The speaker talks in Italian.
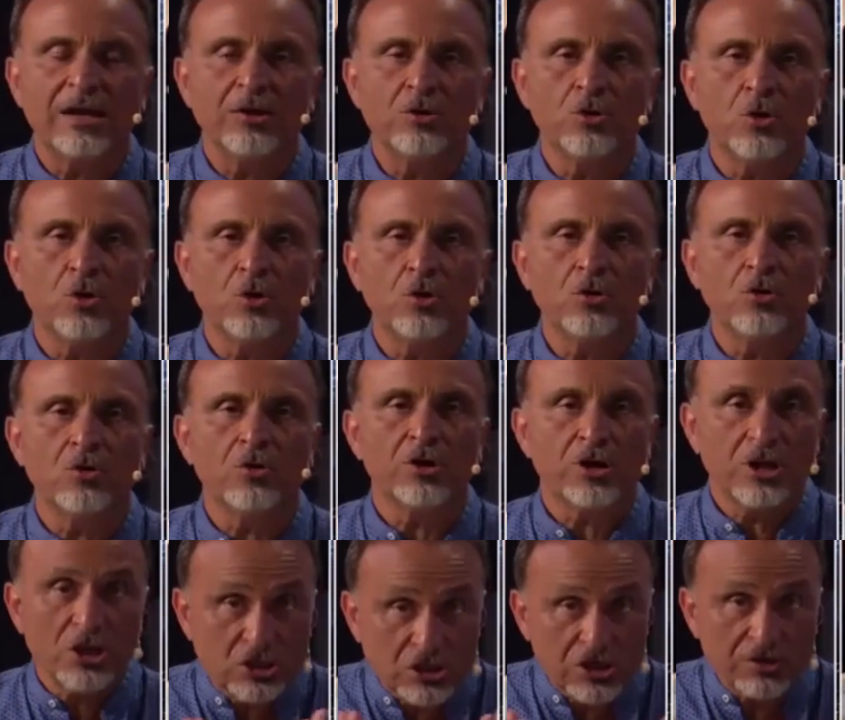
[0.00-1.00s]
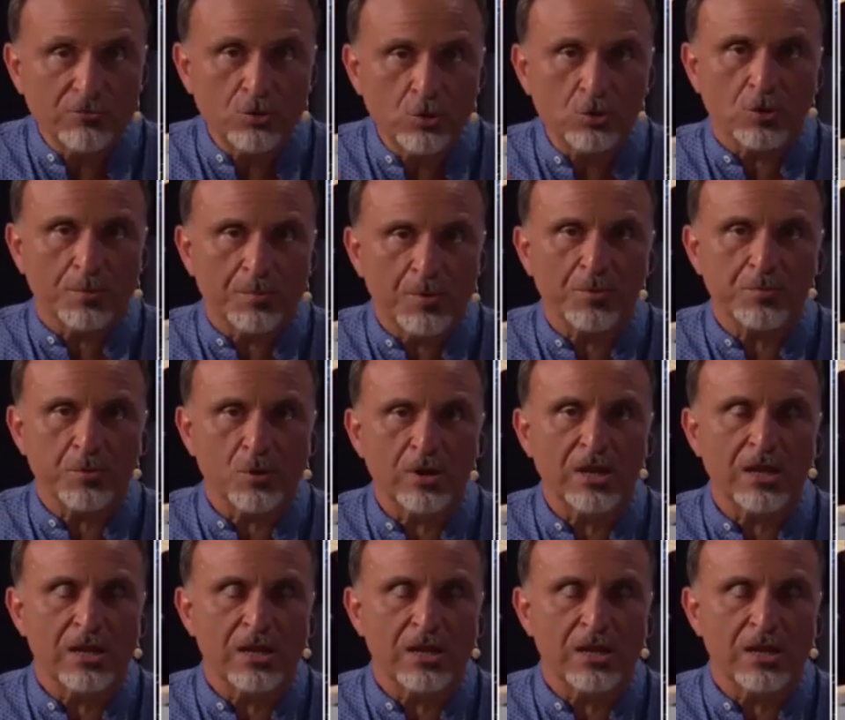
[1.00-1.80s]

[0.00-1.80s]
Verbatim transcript: hanno ricevuto, proprio